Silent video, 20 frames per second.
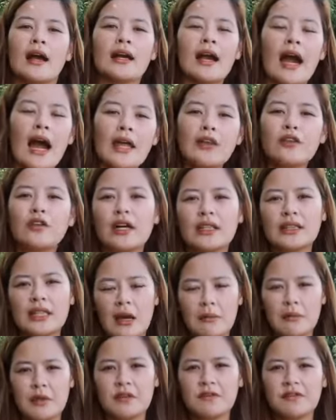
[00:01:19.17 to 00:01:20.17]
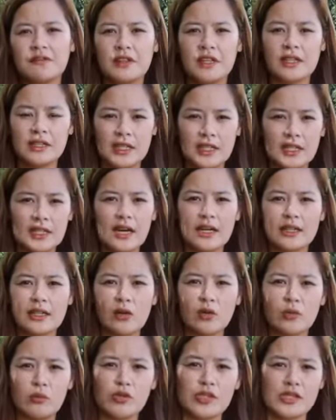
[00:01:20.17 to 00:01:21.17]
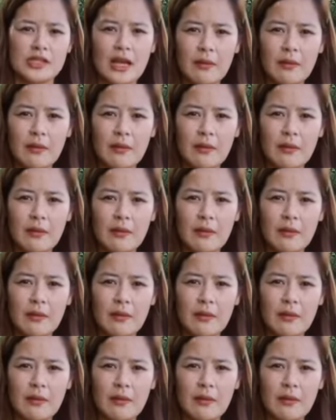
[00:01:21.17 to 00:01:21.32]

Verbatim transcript: gaano kadaming feeding ang naubos